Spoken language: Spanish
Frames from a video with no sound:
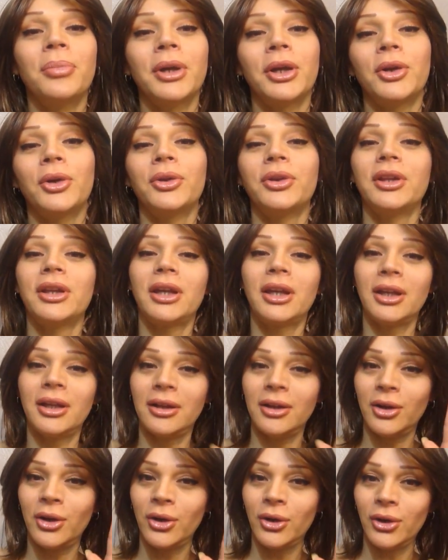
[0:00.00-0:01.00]
pero
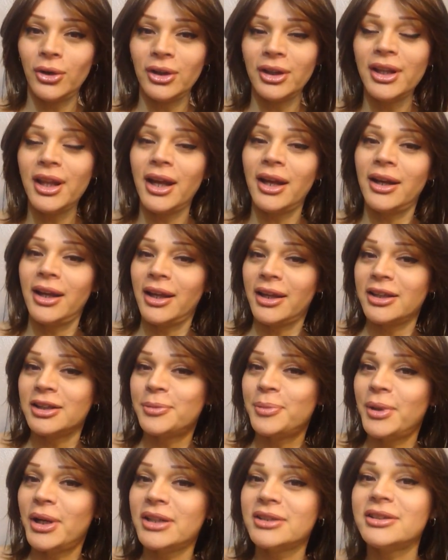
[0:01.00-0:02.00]
dije, hold on, hay que
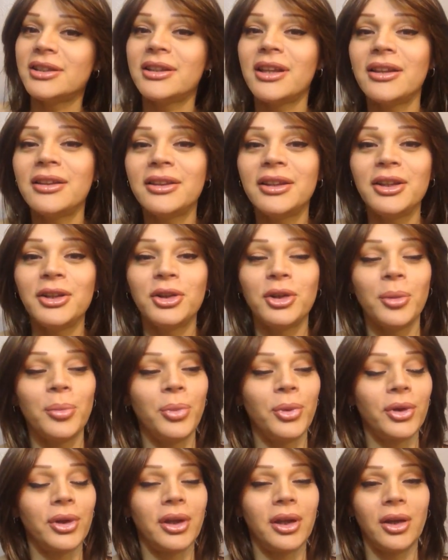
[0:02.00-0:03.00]
esperarse tantito
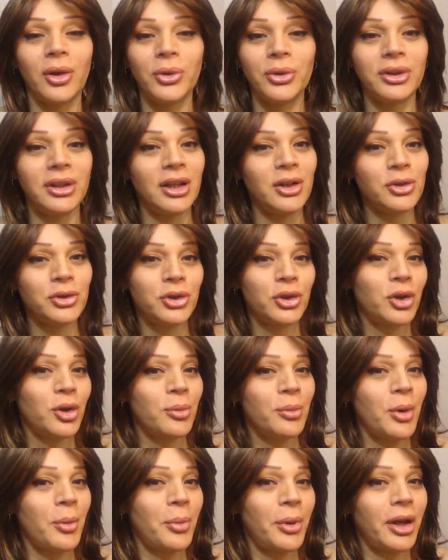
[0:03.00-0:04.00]
porque ahorita no estoy
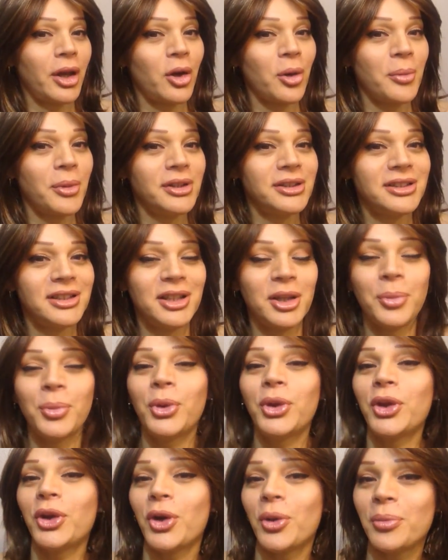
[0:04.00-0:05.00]
como para comer ese
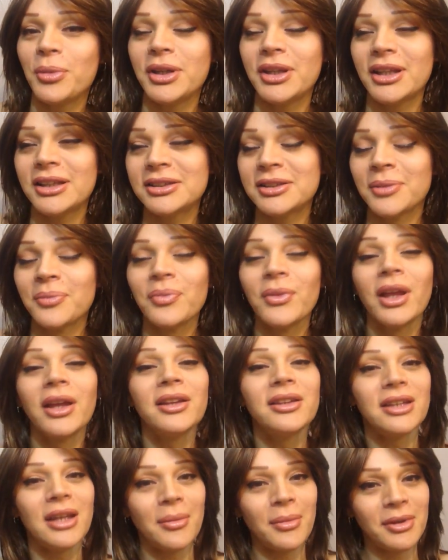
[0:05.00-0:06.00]
tipo de comidas.
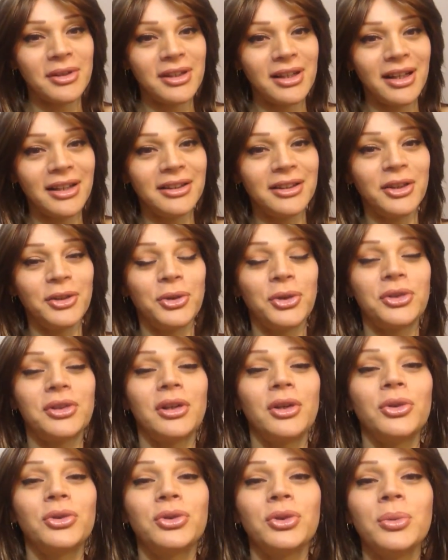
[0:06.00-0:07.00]
Ya más adelantito
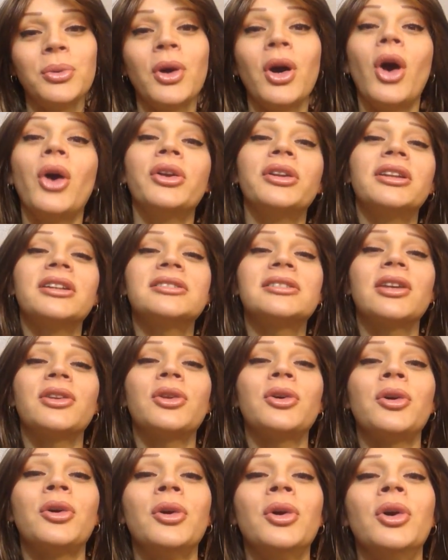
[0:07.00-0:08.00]
se los subo. Ahorita he
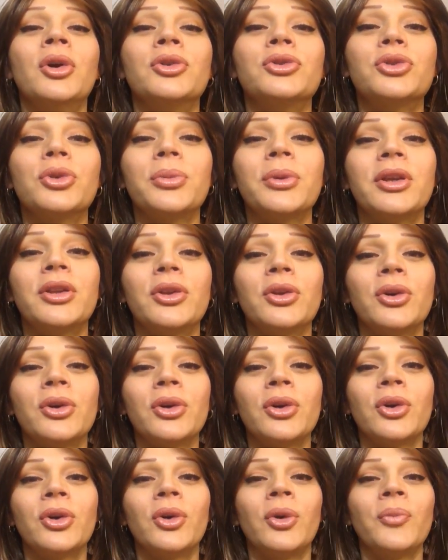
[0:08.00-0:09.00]
estado
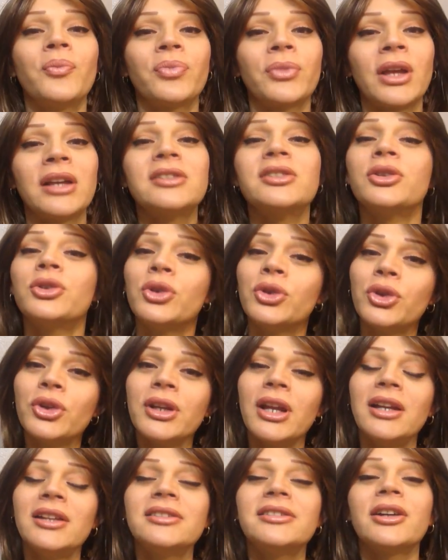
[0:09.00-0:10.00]
subiendo um, así
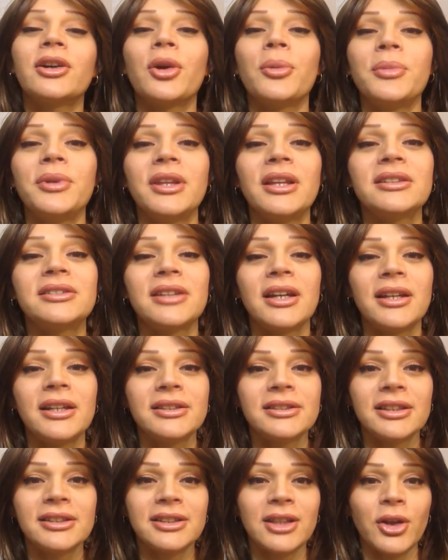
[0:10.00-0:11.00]
tutoriales de comidas
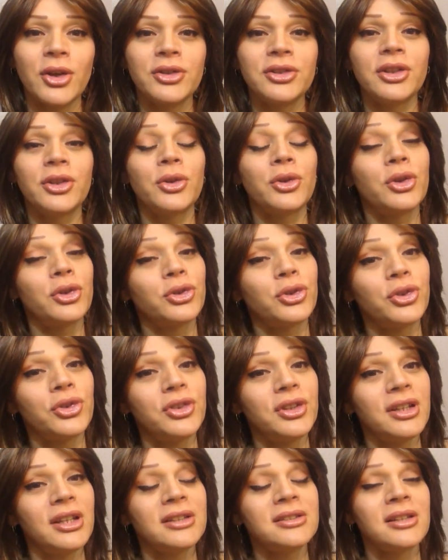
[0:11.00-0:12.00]
sanas que he estado haciendo en
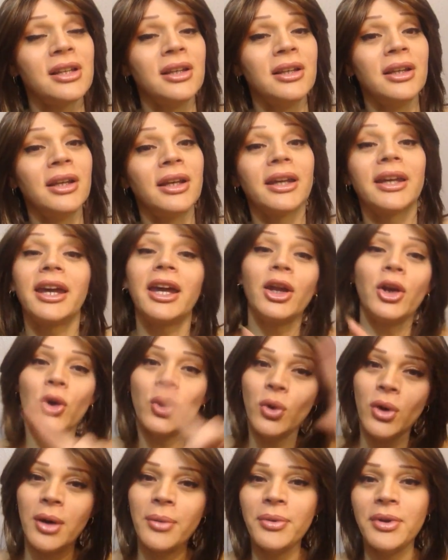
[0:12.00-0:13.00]
estos días que
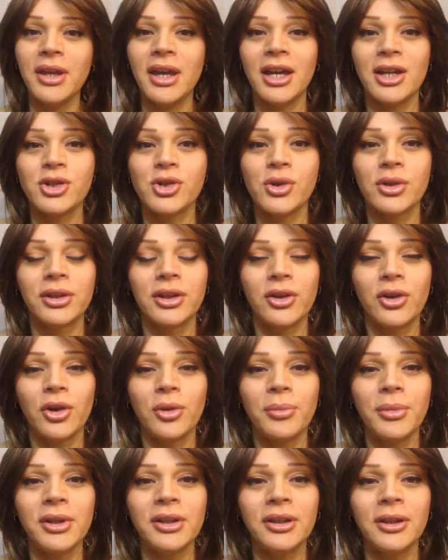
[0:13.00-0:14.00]
no había hecho
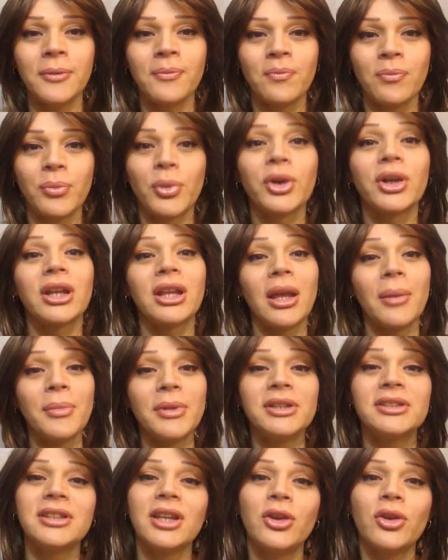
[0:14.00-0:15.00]
anteriormente. Porque
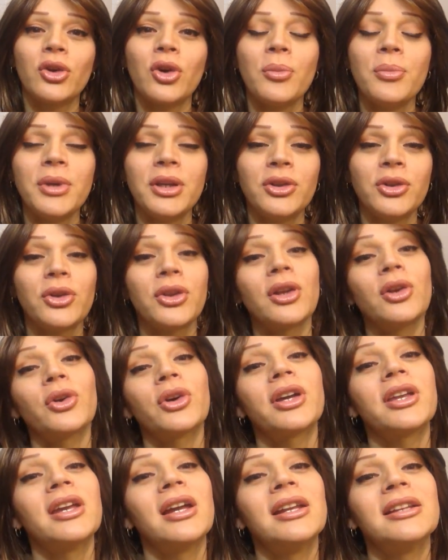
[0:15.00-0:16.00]
también he estado comiendo de lo
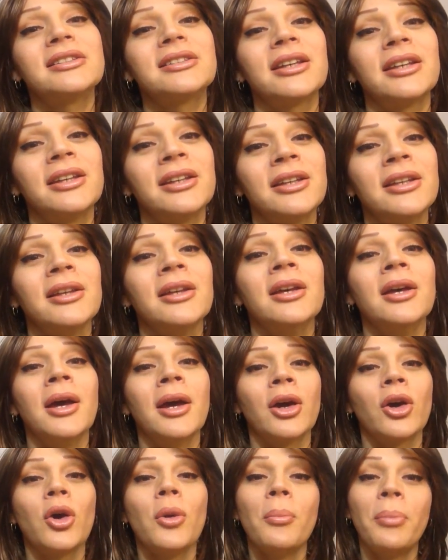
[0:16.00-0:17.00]
que ya les he
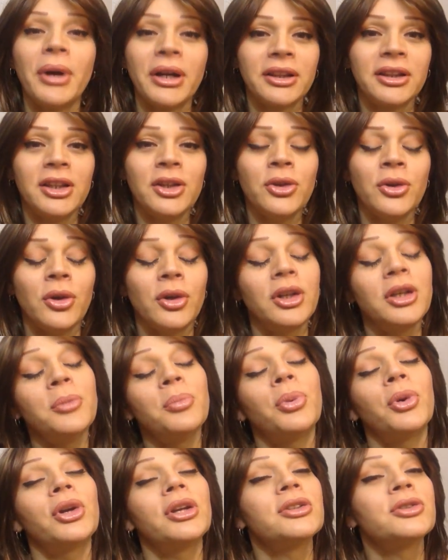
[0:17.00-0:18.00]
compartido y
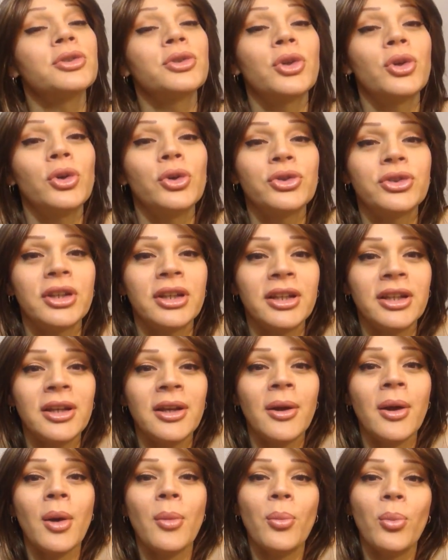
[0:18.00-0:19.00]
por eso no los he
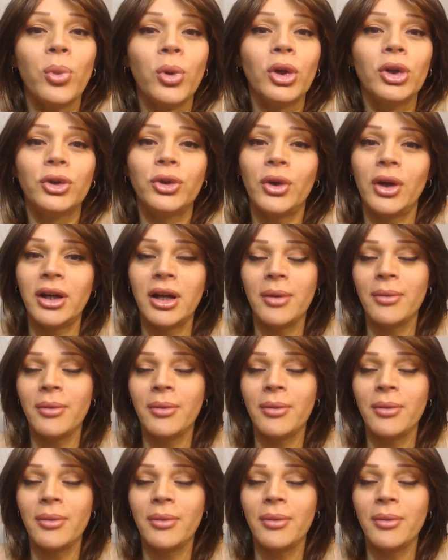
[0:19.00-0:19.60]
vuelto a